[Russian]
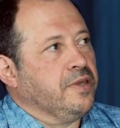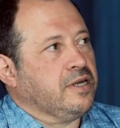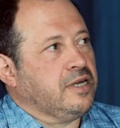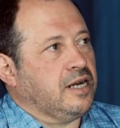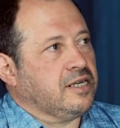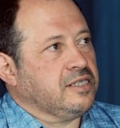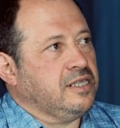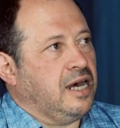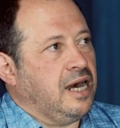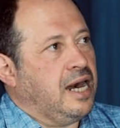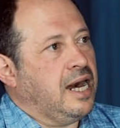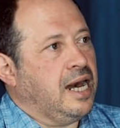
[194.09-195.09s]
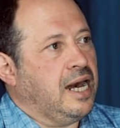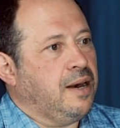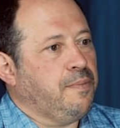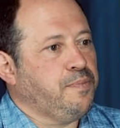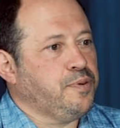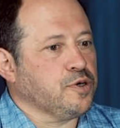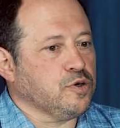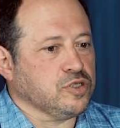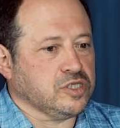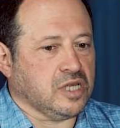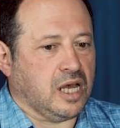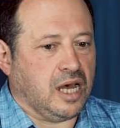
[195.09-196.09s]
когда
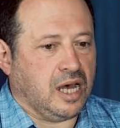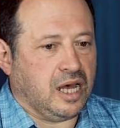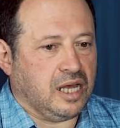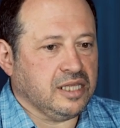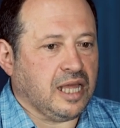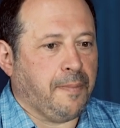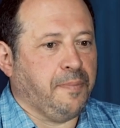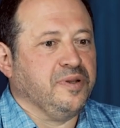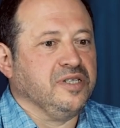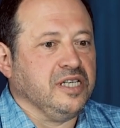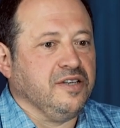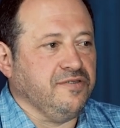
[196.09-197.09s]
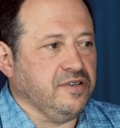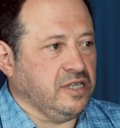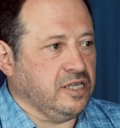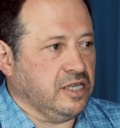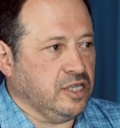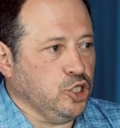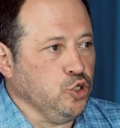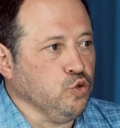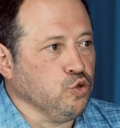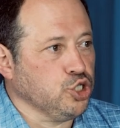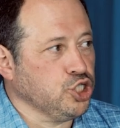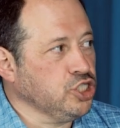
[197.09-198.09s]
просто наплывы
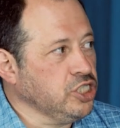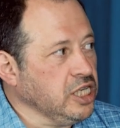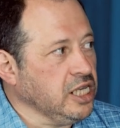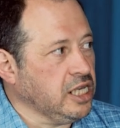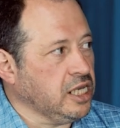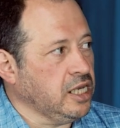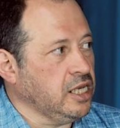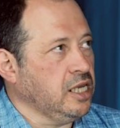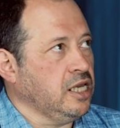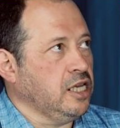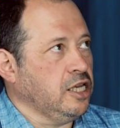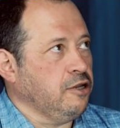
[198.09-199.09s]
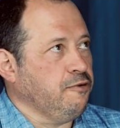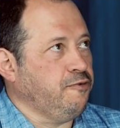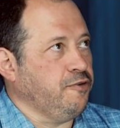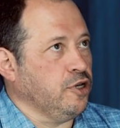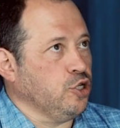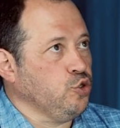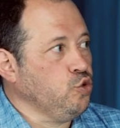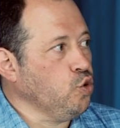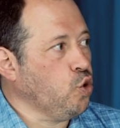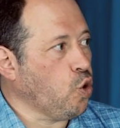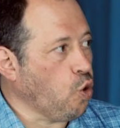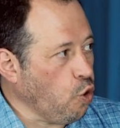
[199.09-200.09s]
нужды в
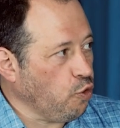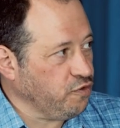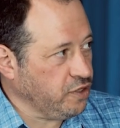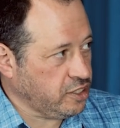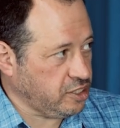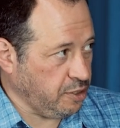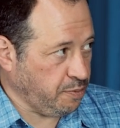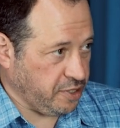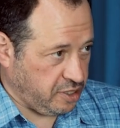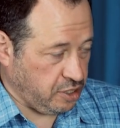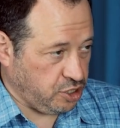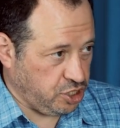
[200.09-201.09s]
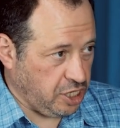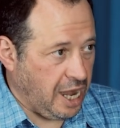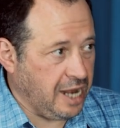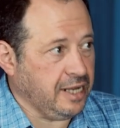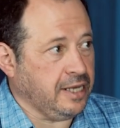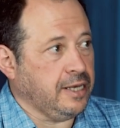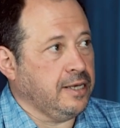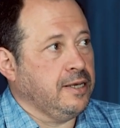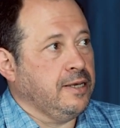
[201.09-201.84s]
духовности посещали.